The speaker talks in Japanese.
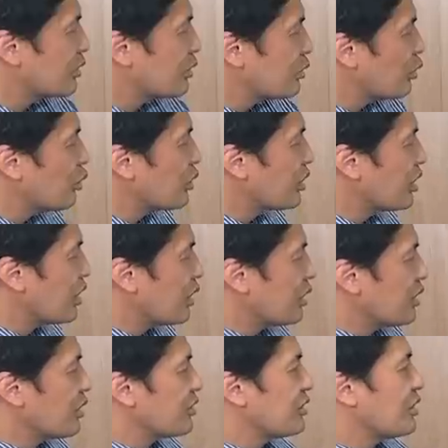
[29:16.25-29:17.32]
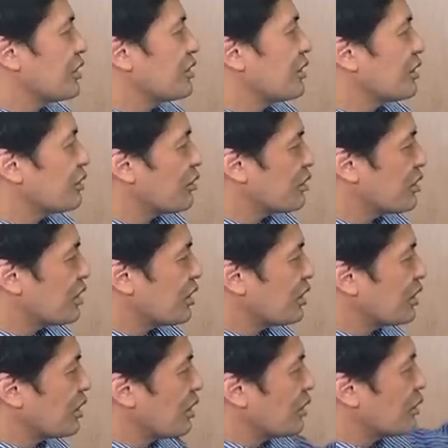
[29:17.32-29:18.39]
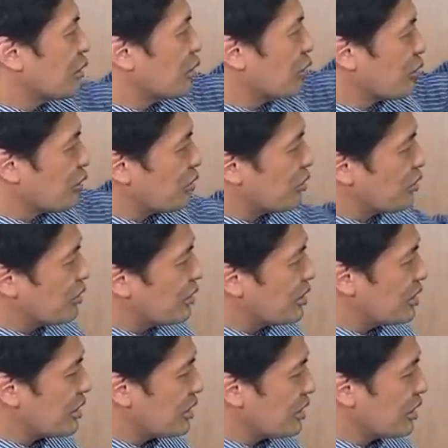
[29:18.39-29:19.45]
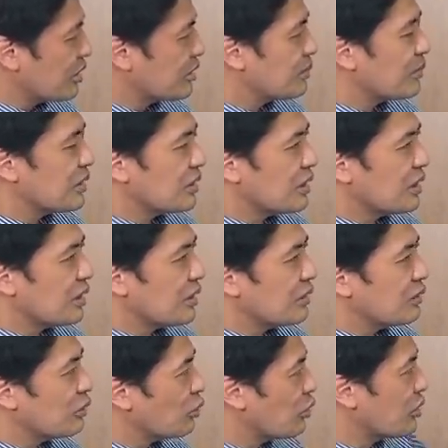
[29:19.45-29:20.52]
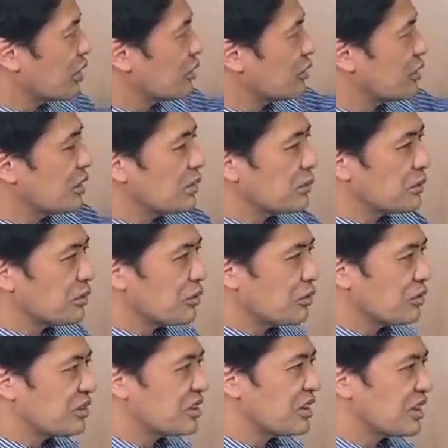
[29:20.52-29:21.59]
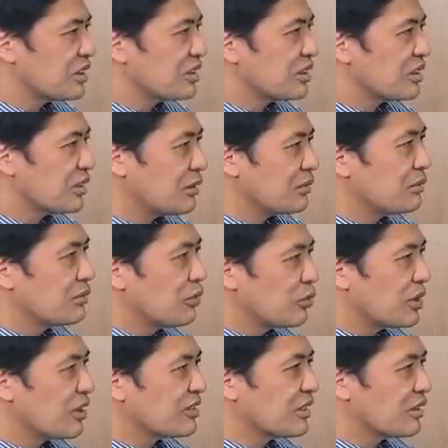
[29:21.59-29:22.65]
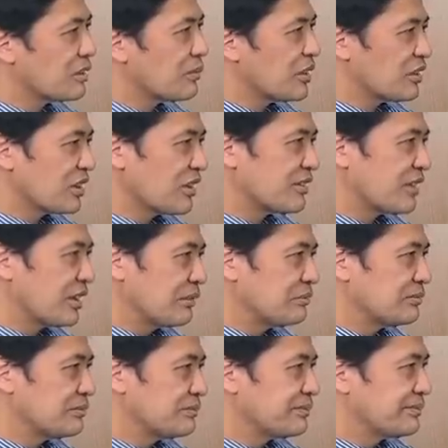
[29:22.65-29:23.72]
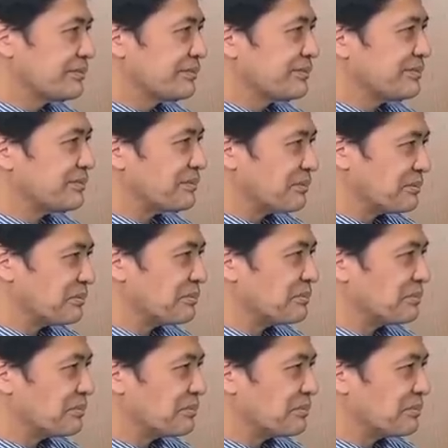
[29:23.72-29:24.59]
どうにか安田さんの力でこの11人集めてどこかのチームと試合したらお客さん集まるんじゃないですかいやしたいですね、